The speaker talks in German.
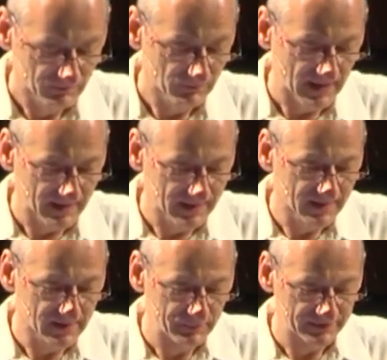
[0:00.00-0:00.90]
Mein
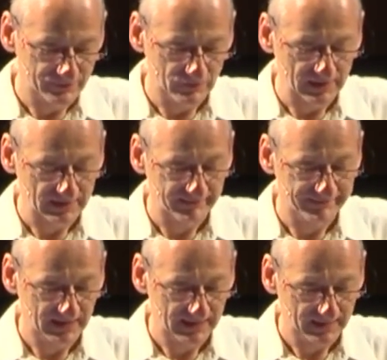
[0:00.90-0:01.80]
innerer
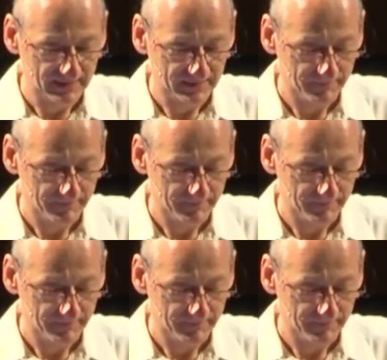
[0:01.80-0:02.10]
persönlicher Weg,